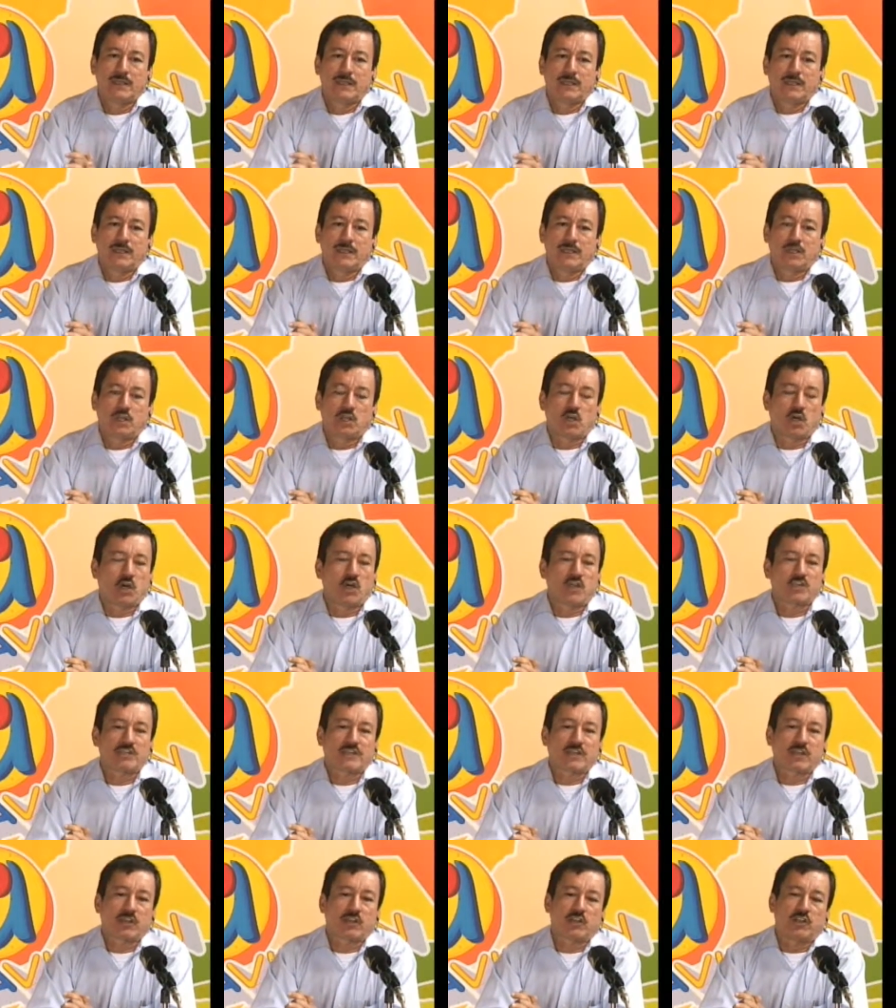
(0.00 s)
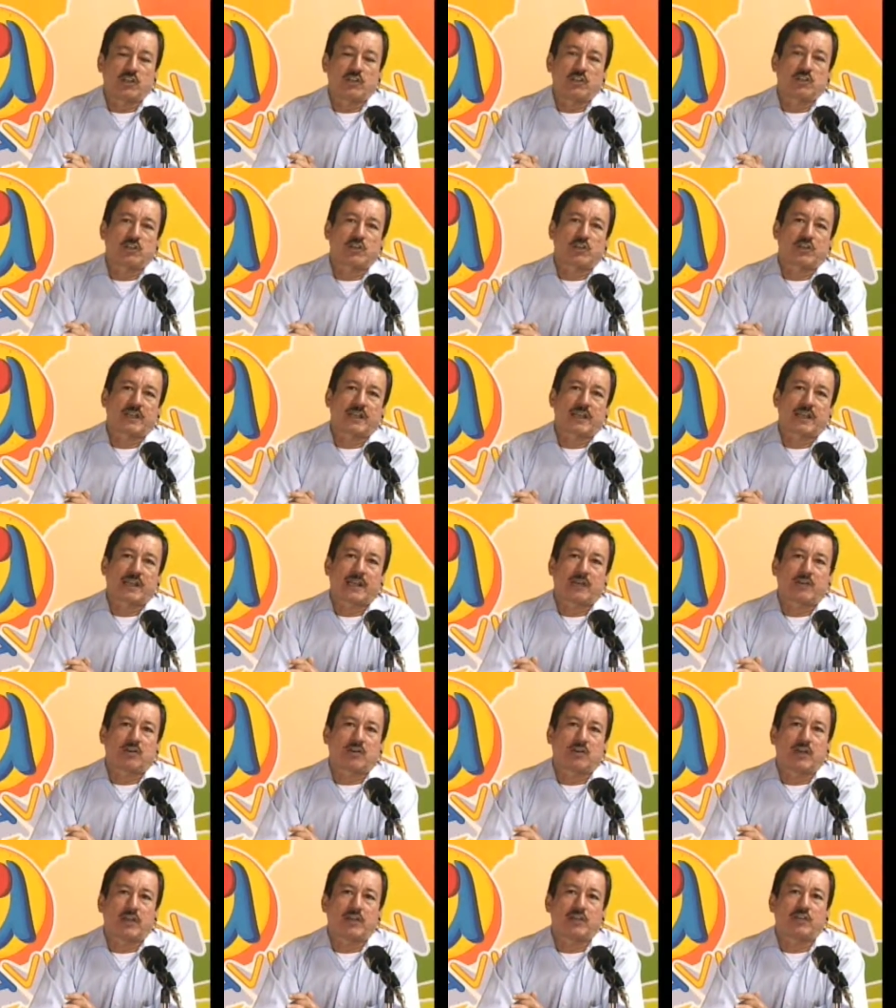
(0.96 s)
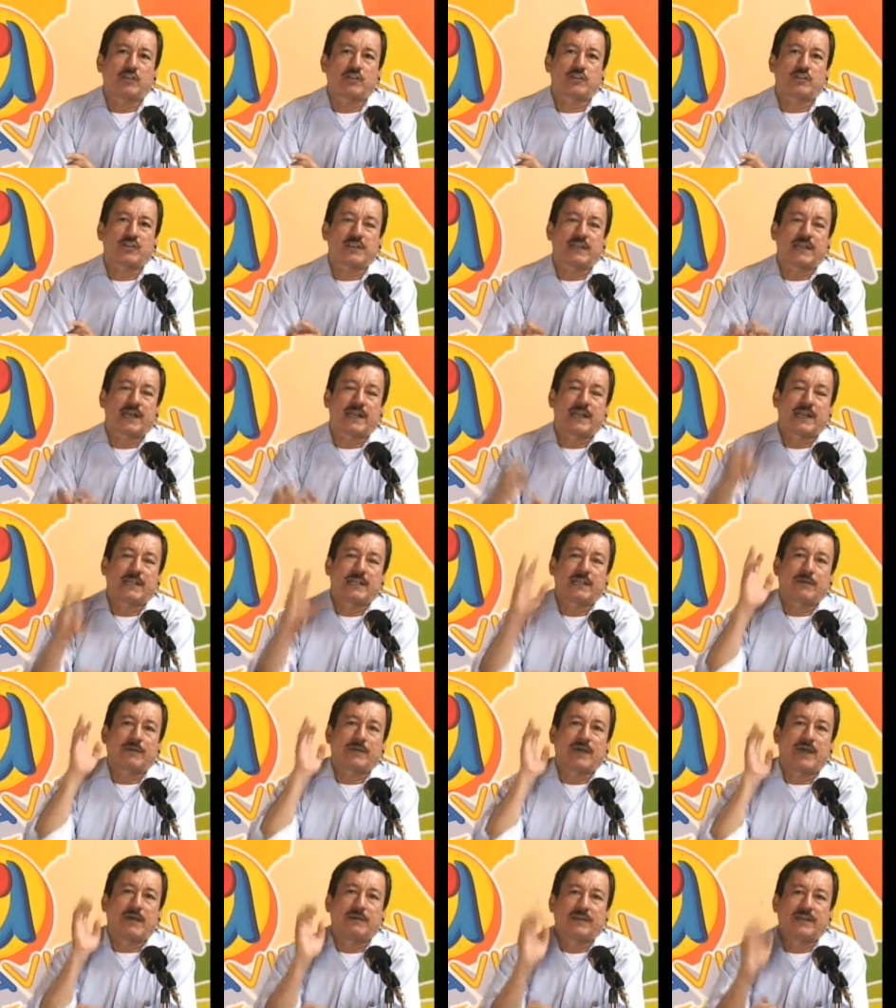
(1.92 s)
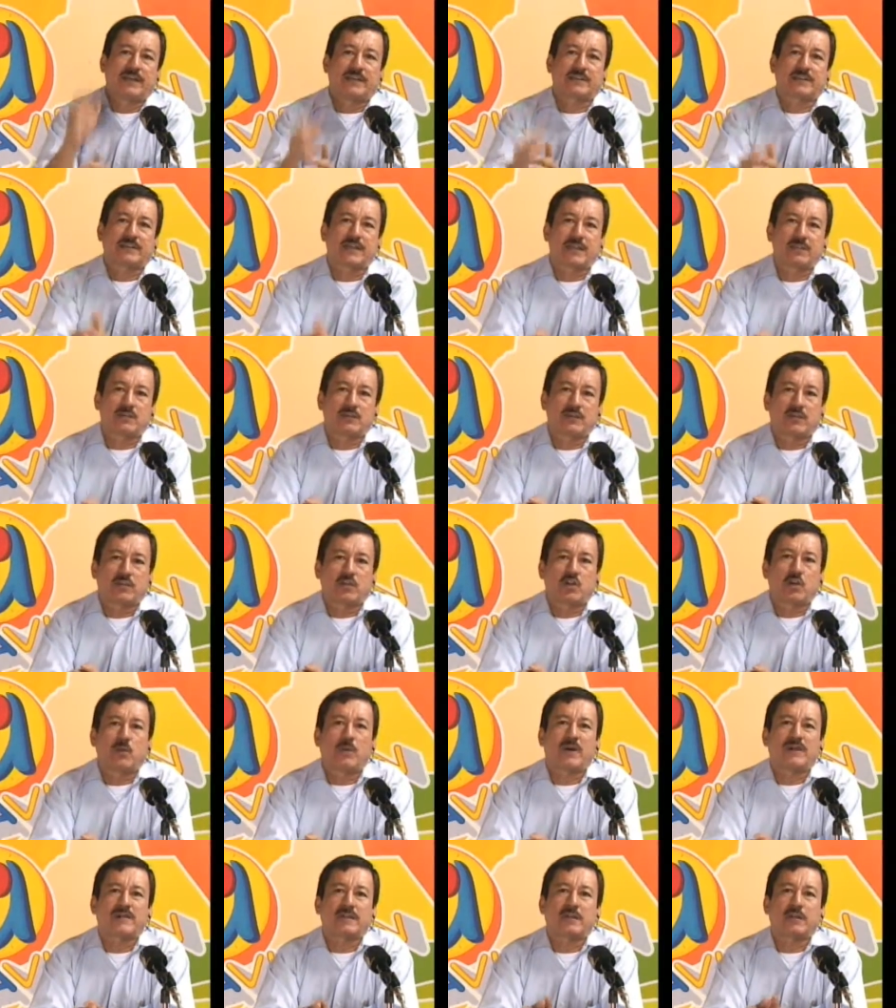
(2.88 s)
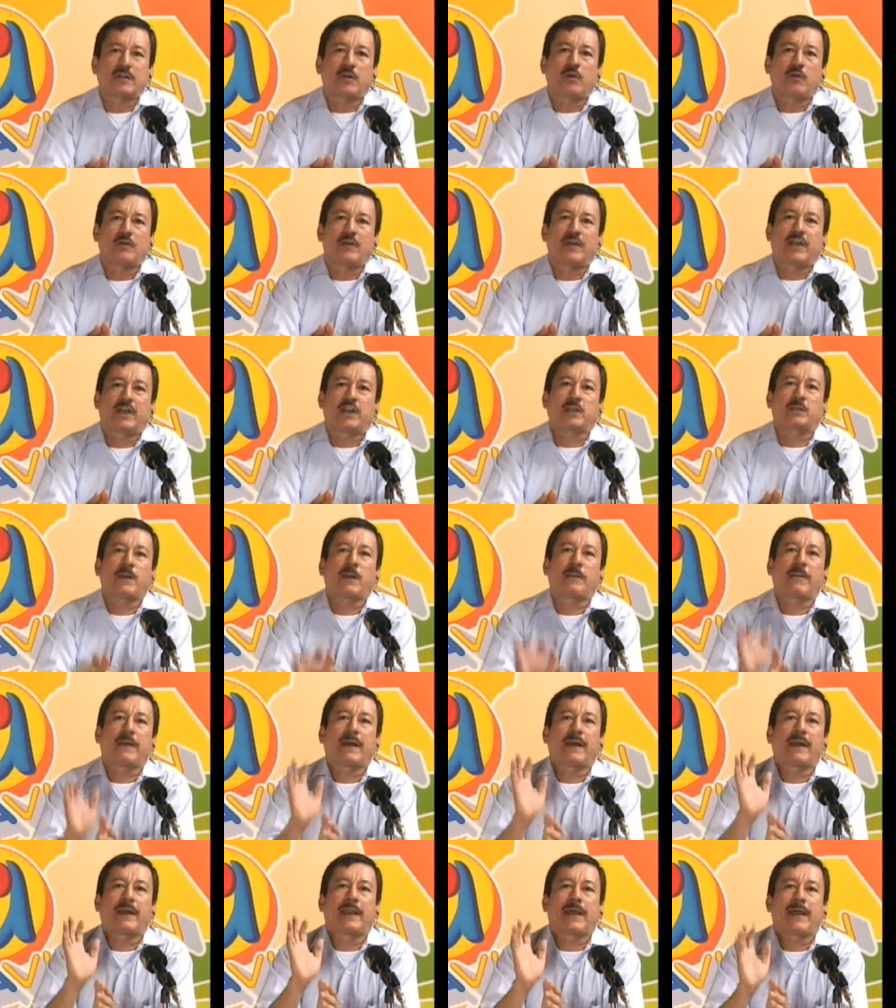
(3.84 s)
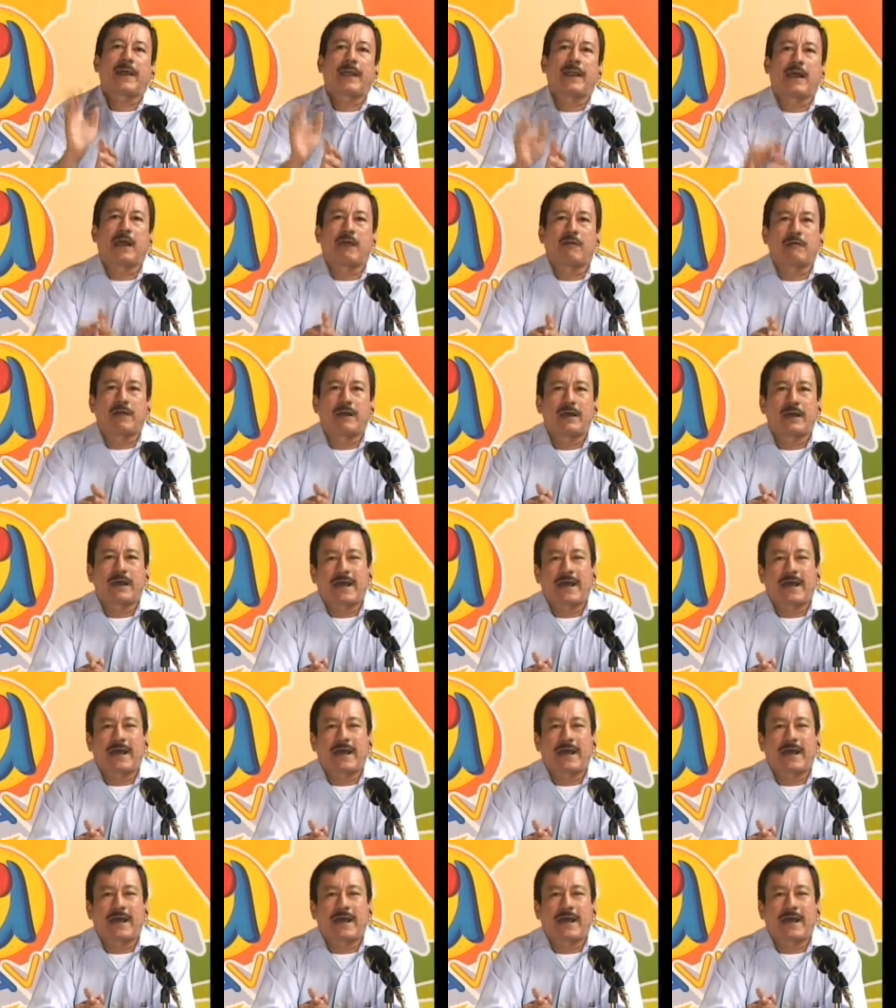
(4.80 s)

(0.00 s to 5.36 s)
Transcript: No, es que los niños no quieren el colegio, entonces dejan las llaves abiertas y, cómo hace el gobierno para pagar la del agua.